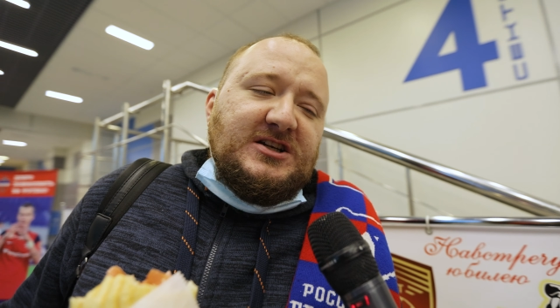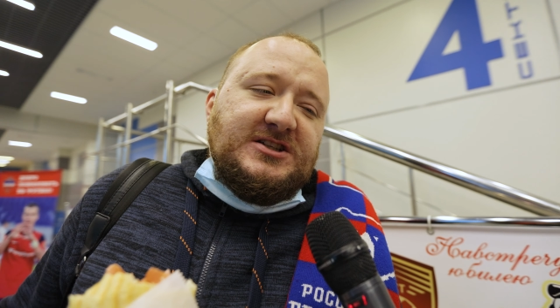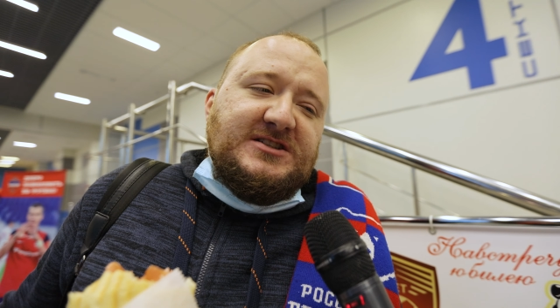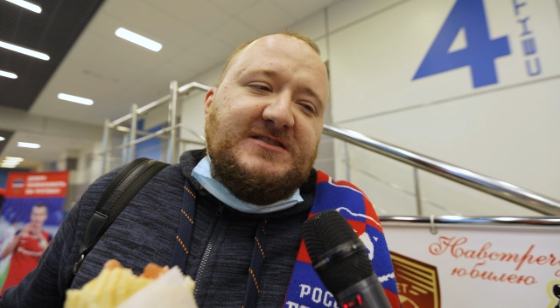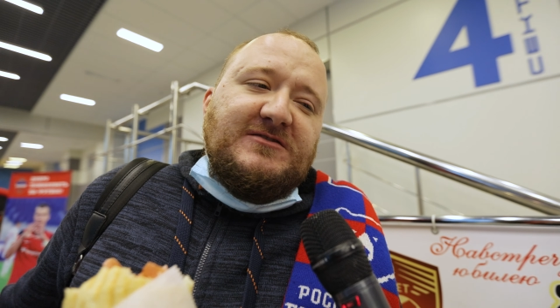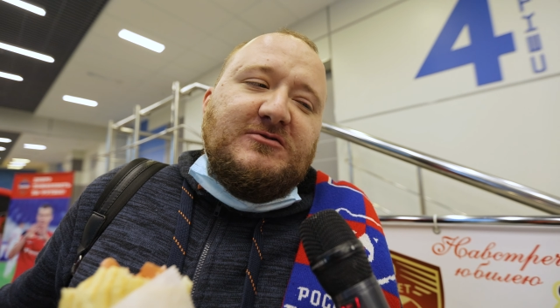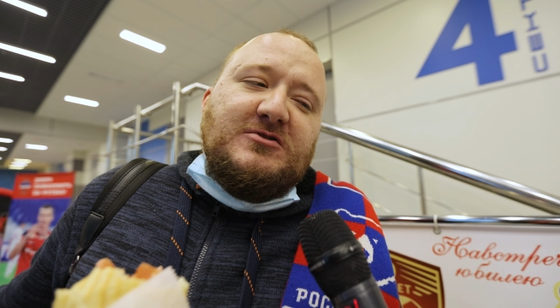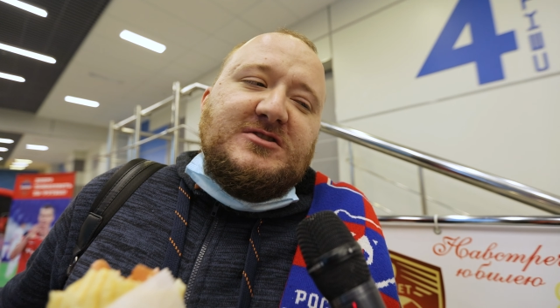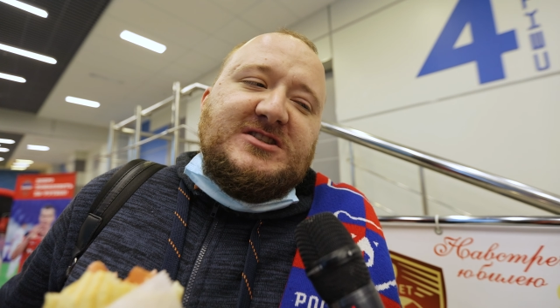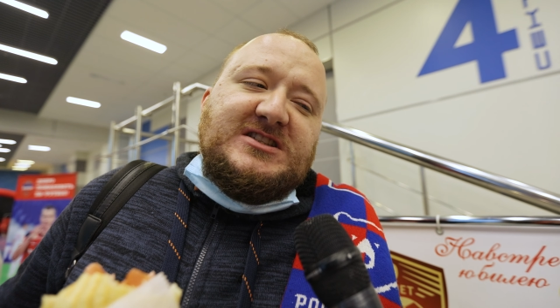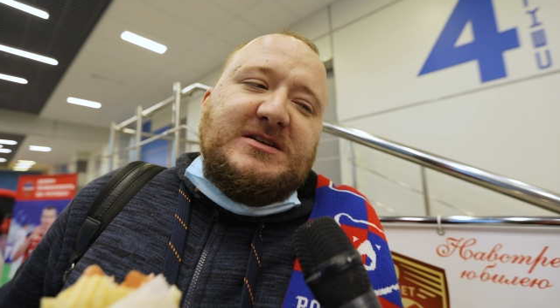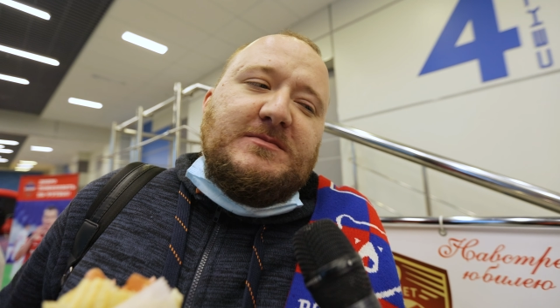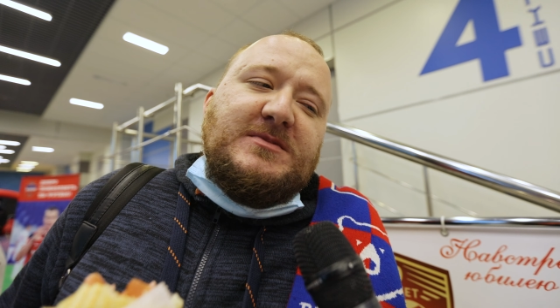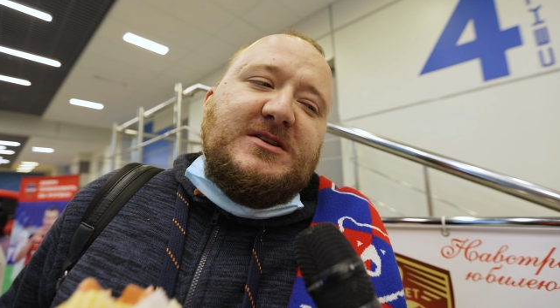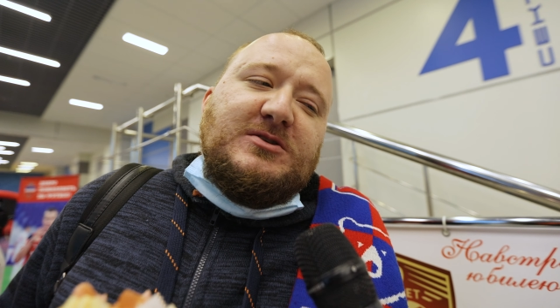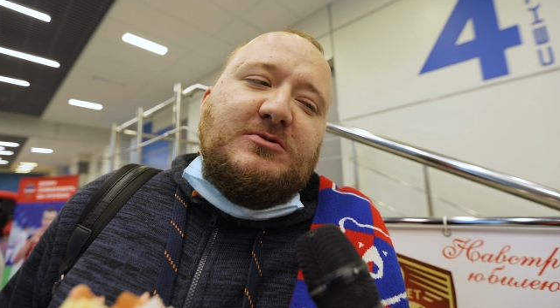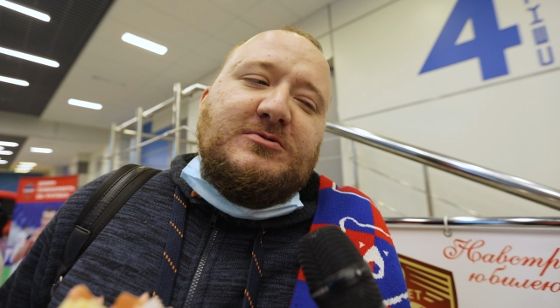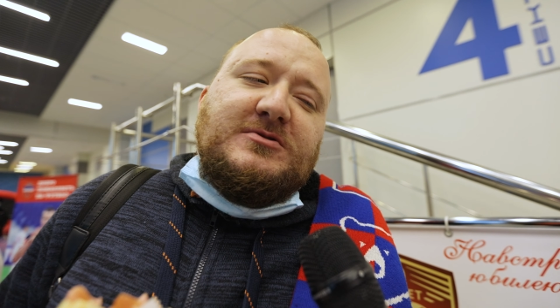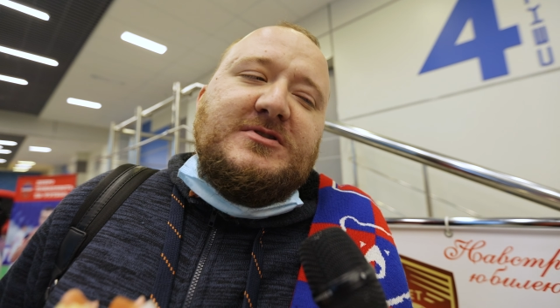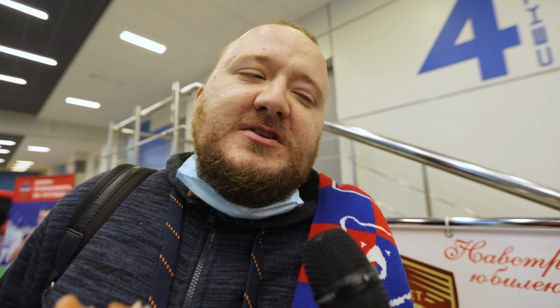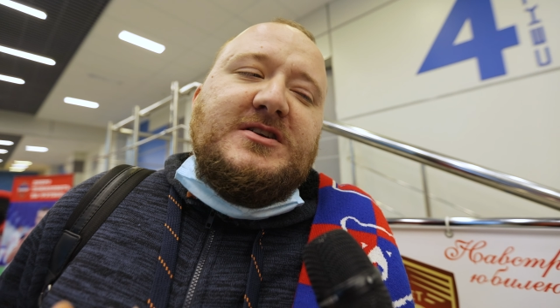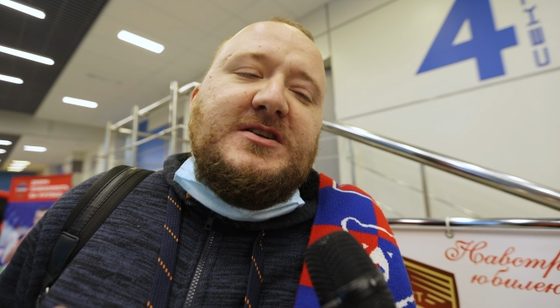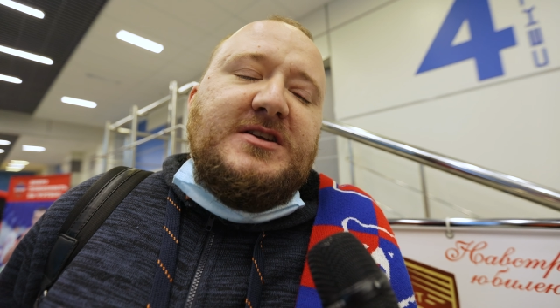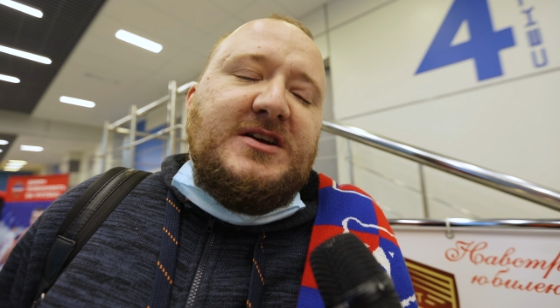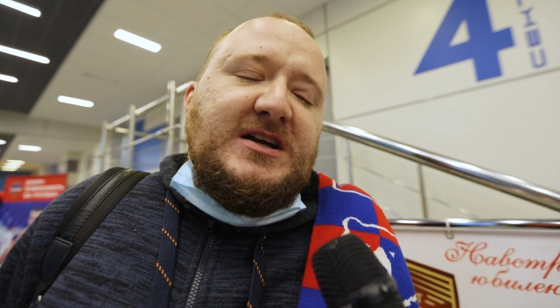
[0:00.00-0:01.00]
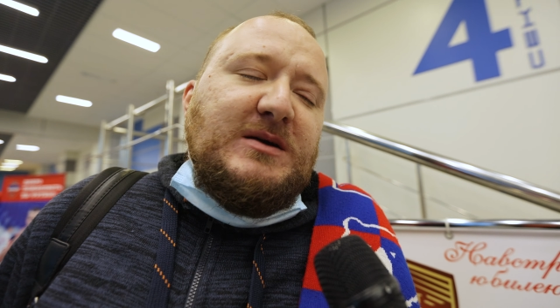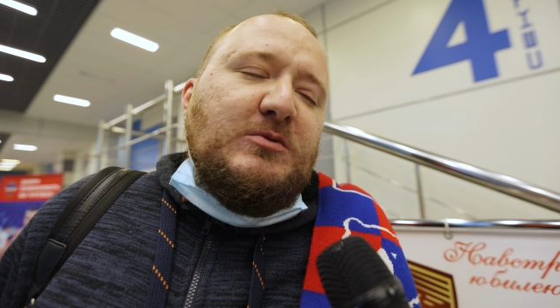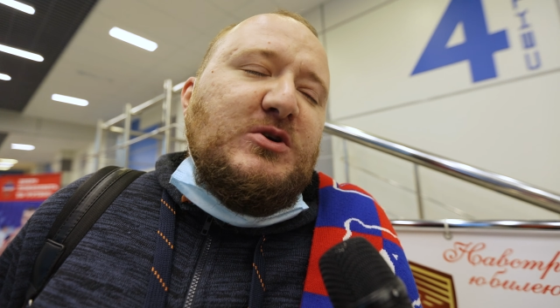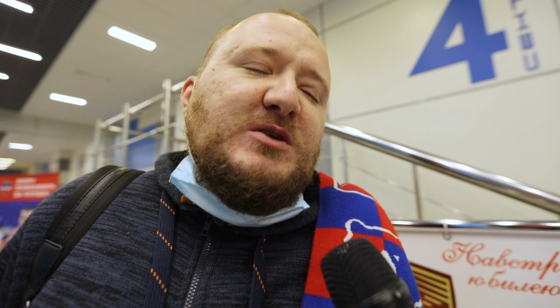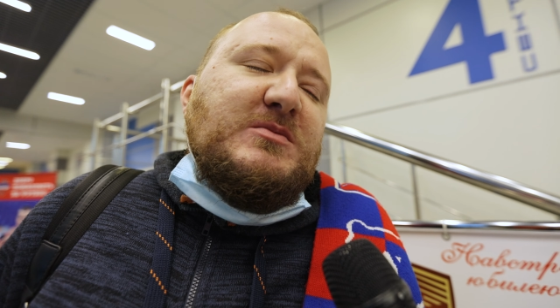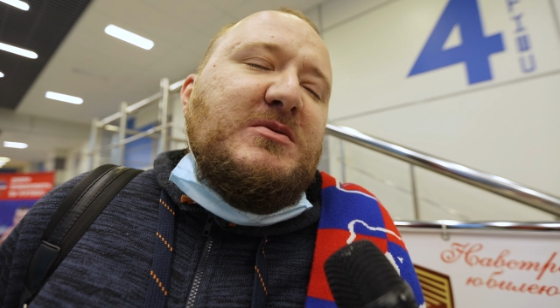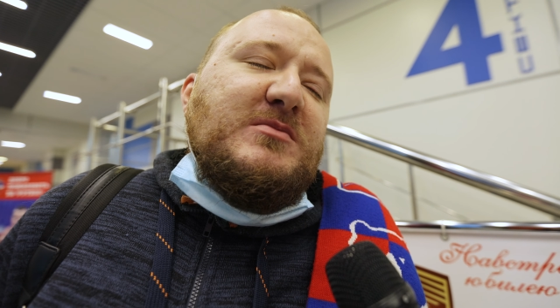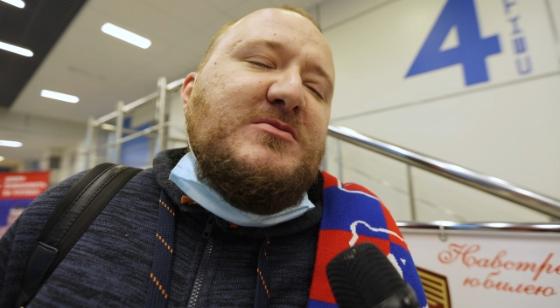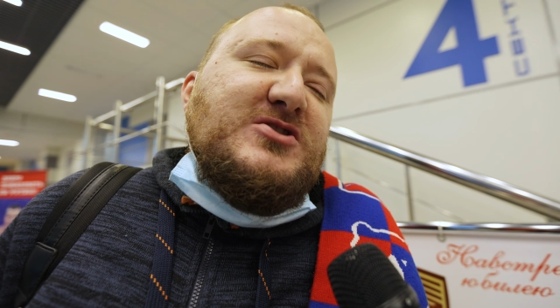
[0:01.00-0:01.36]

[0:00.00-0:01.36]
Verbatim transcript: 90 минут никому не